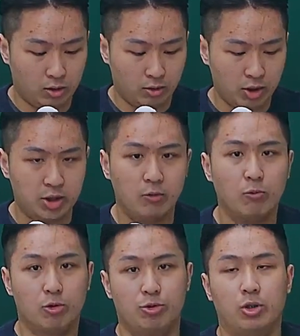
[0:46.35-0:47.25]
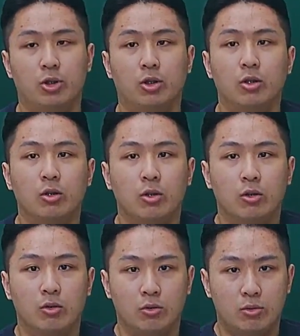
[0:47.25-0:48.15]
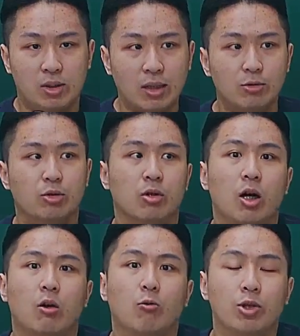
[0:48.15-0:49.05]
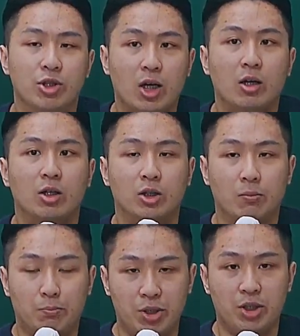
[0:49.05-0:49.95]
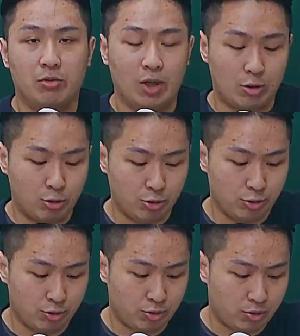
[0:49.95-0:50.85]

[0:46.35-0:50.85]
一些我觉得单纯靠文章可能比较难去。